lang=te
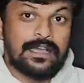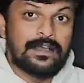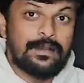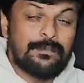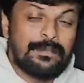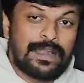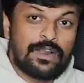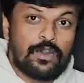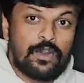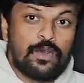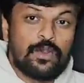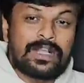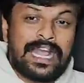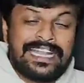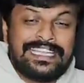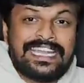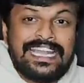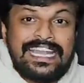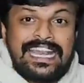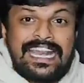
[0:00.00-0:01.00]
మనోడు
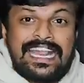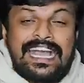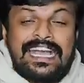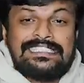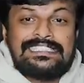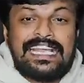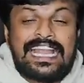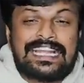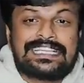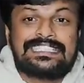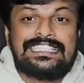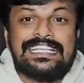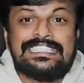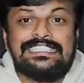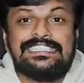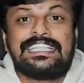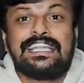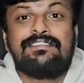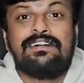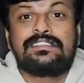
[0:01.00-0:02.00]
కంటెండర్గా సెలెక్ట్ చేసిన
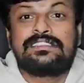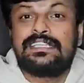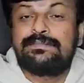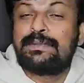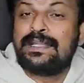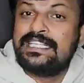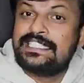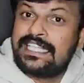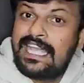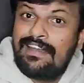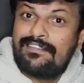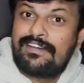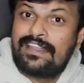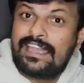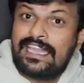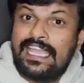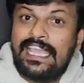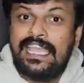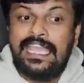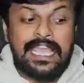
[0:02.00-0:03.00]
తర్వాత ప్రిన్స్
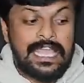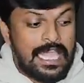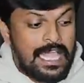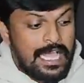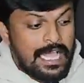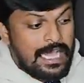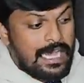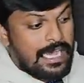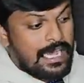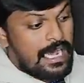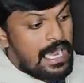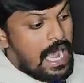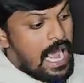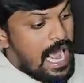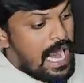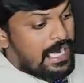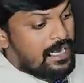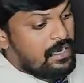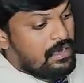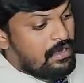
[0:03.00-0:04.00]
యావర్ని
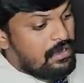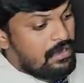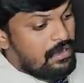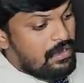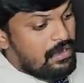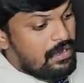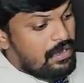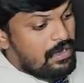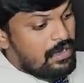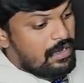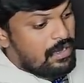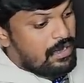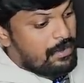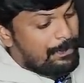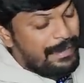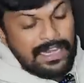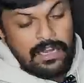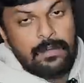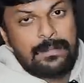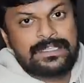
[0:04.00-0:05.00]
అండ్
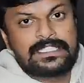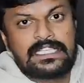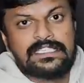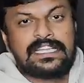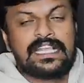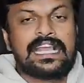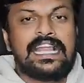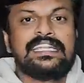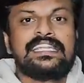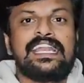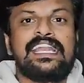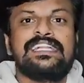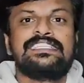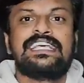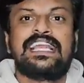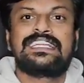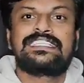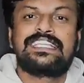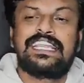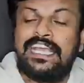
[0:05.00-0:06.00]
పల్లవి ప్రశాంత్ని కంటెండర్గా
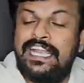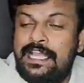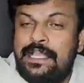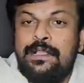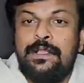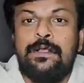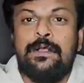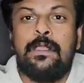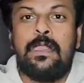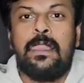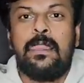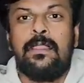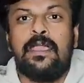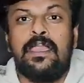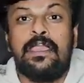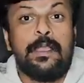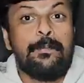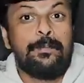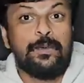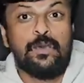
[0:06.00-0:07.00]
సెలెక్ట్ చేయగానే
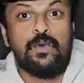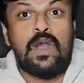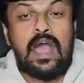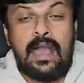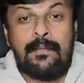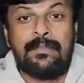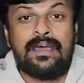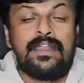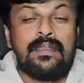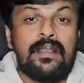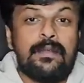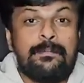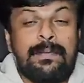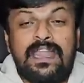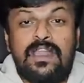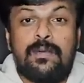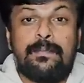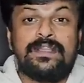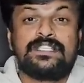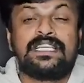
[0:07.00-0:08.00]
ఎప్పుడు అమర్
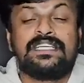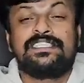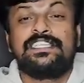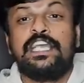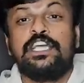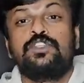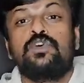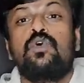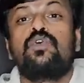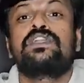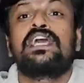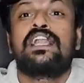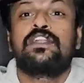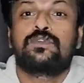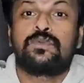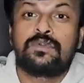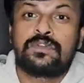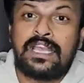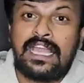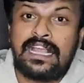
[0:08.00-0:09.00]
పల్లవ ప్రశాంత్ని ఏదో ఒకటి
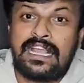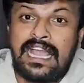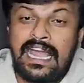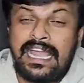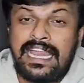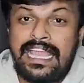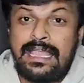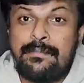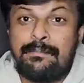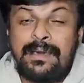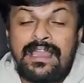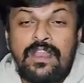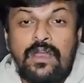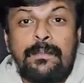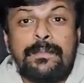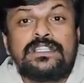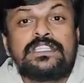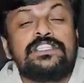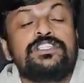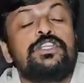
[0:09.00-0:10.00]
అంటుంటాడు కానీ పల్లవ
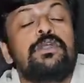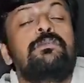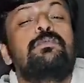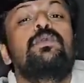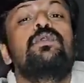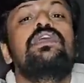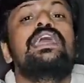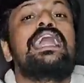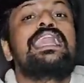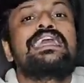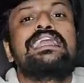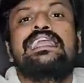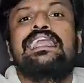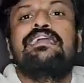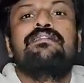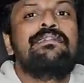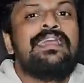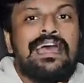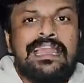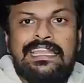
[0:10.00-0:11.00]
ప్రశాంత్ ఎప్పుడు వెనక
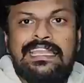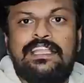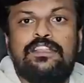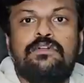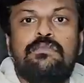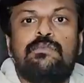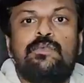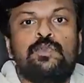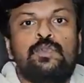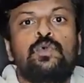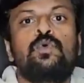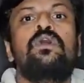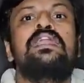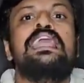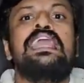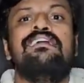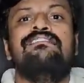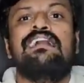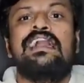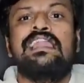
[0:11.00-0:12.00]
ఏమీ అనలేదు ముందు కూడా
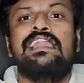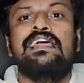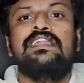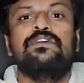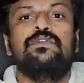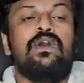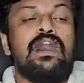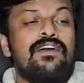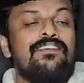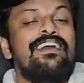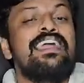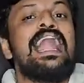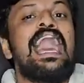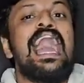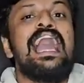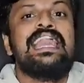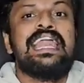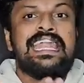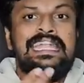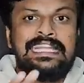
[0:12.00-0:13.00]
ఏమి అనలేదు ఒకవేళ
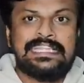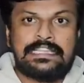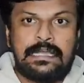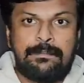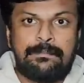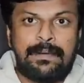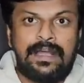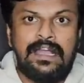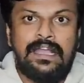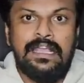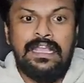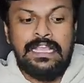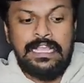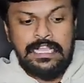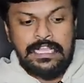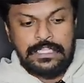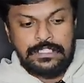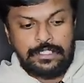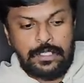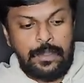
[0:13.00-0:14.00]
ఆయన అంటే తప్ప
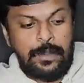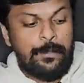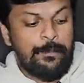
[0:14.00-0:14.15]
సో